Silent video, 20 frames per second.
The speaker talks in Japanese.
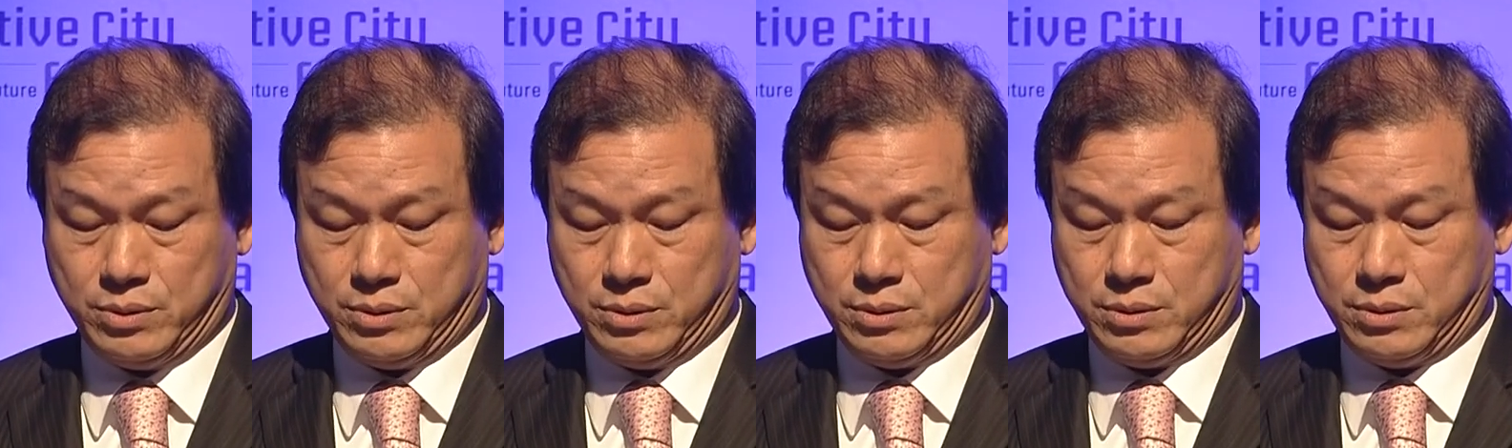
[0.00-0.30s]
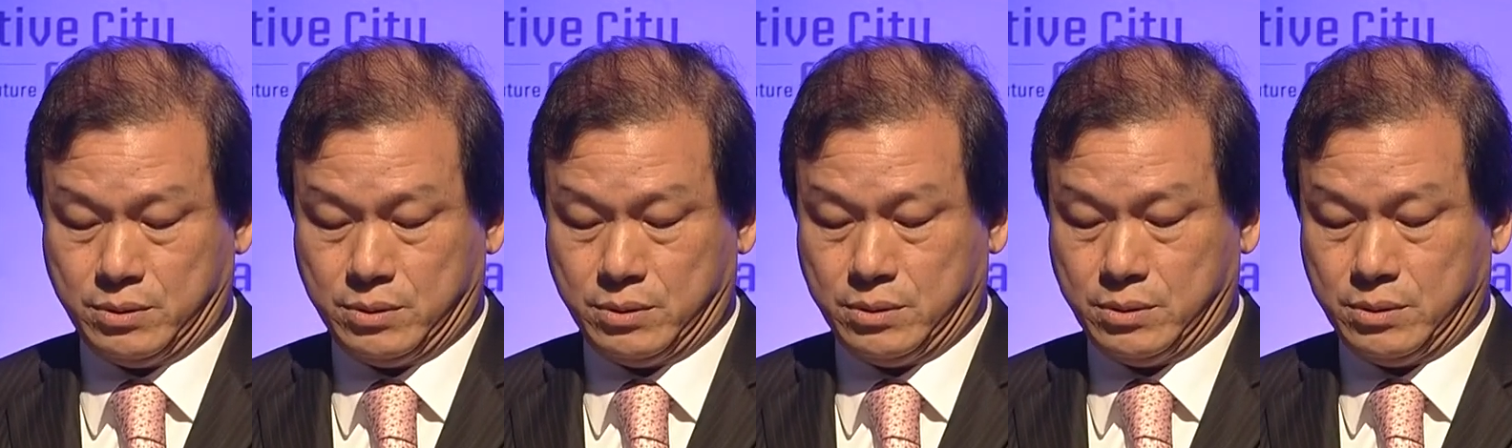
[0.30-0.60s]
革
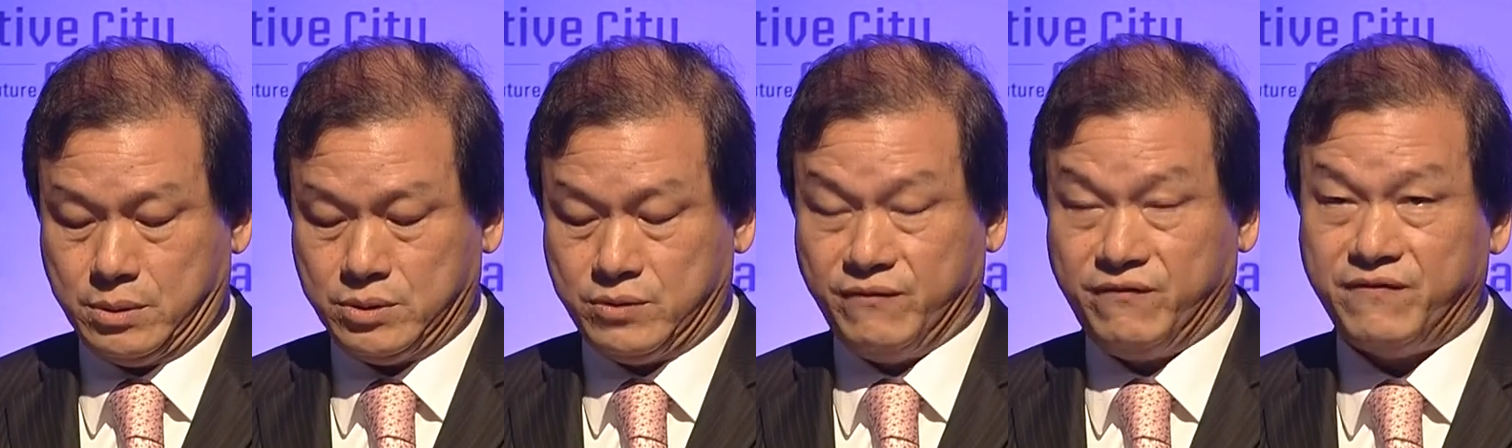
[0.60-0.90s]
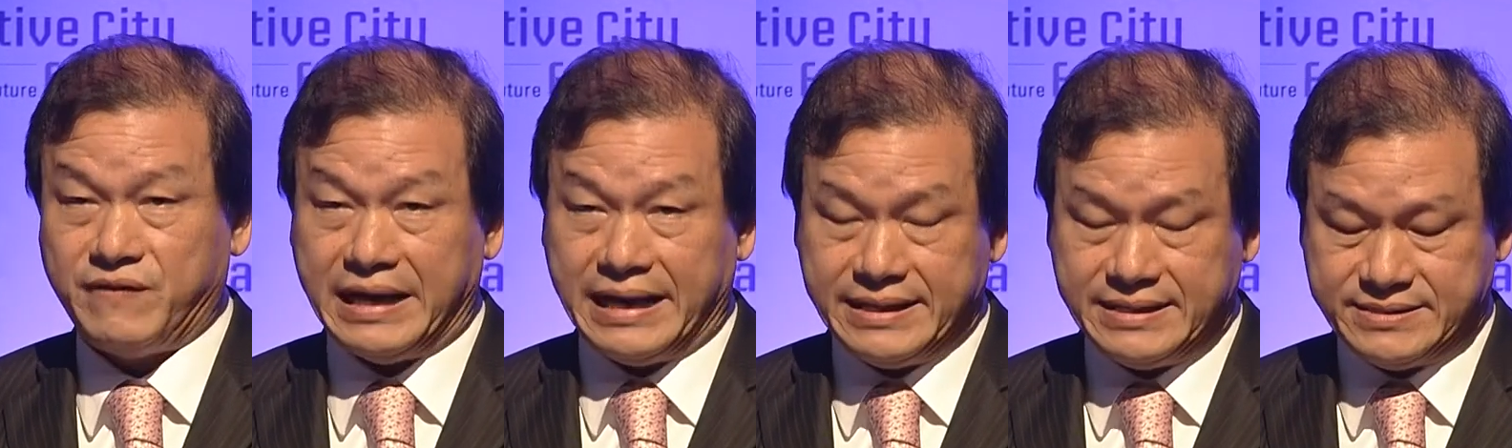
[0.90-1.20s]
新的であ
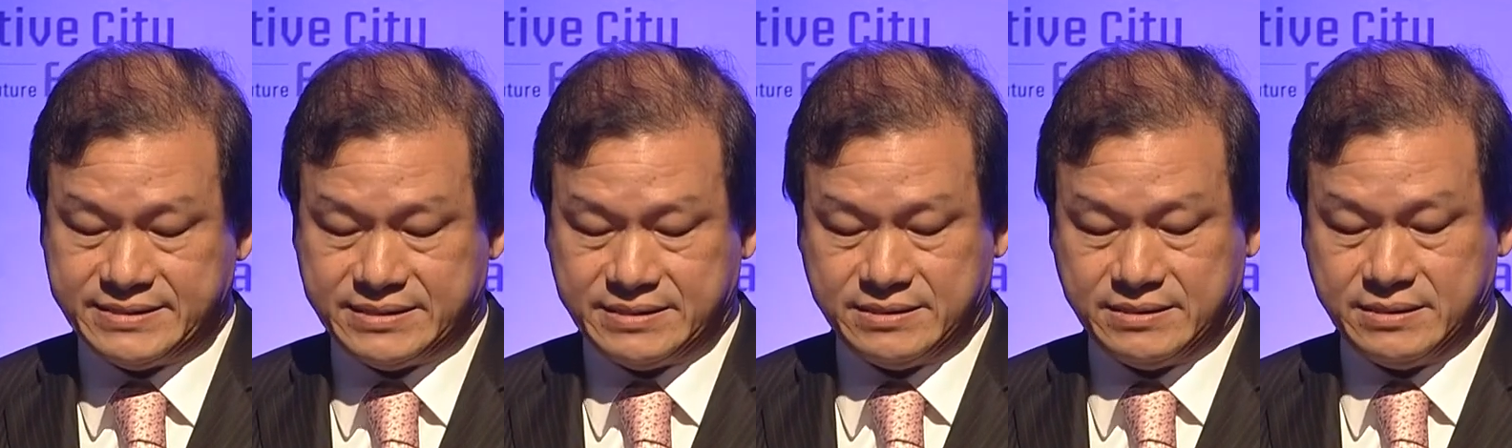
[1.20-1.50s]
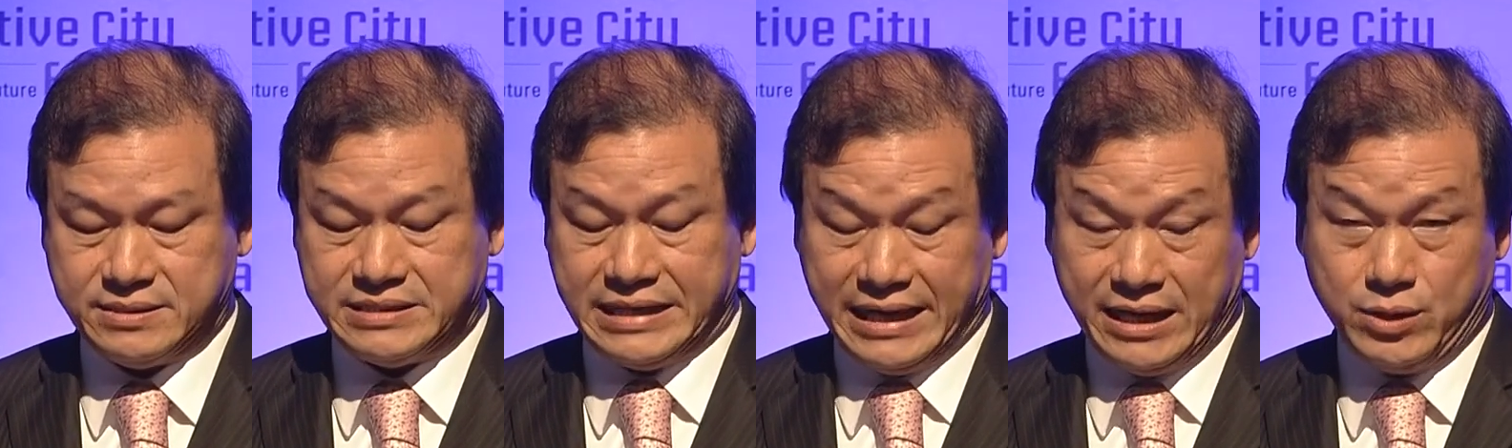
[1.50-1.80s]
るために
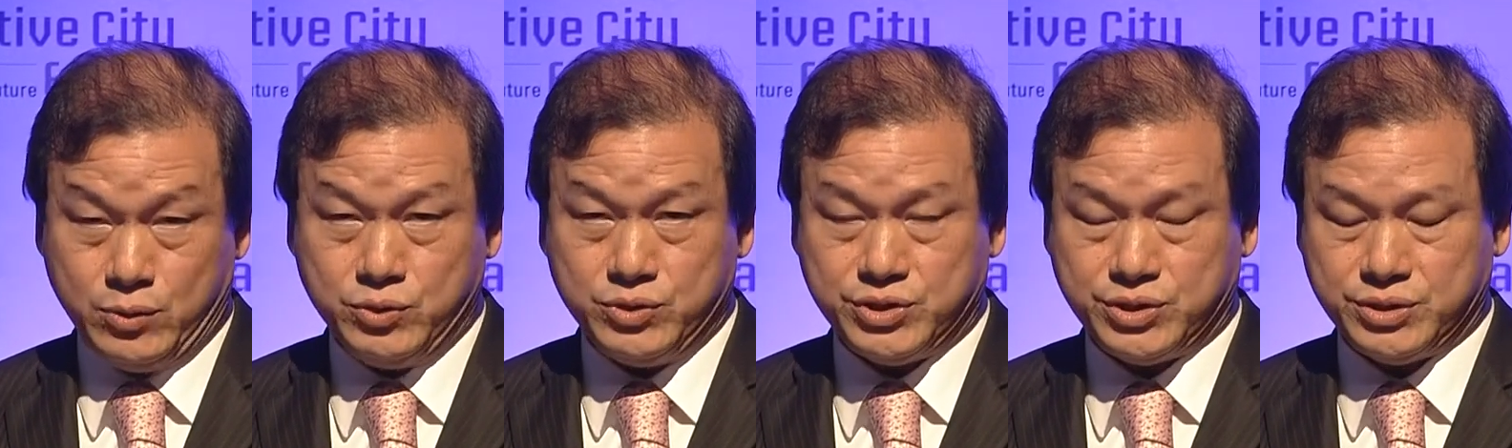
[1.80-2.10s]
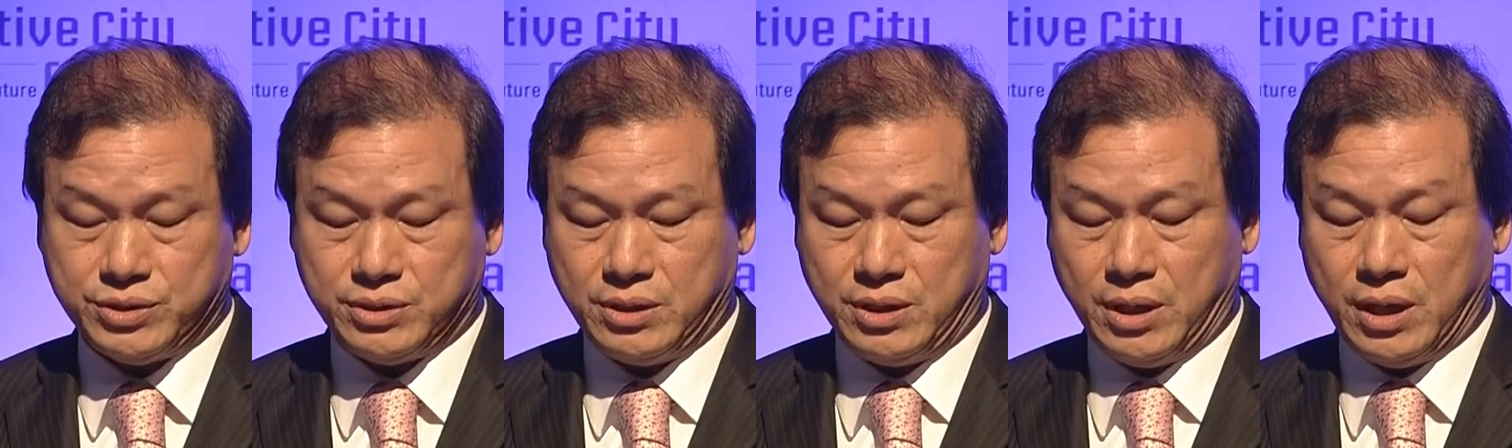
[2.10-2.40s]
和都
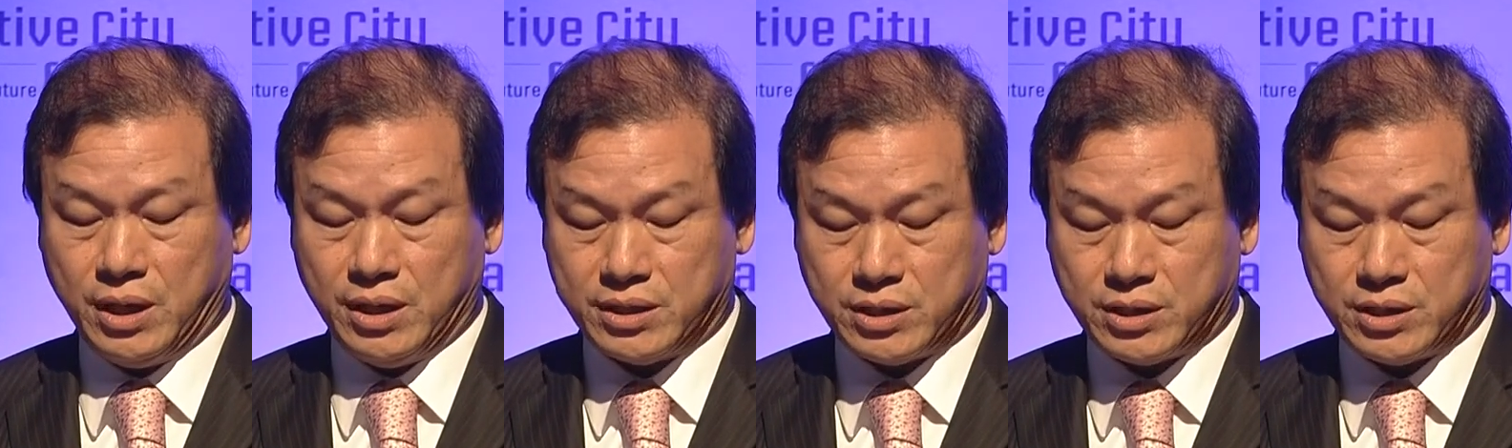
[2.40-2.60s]
市は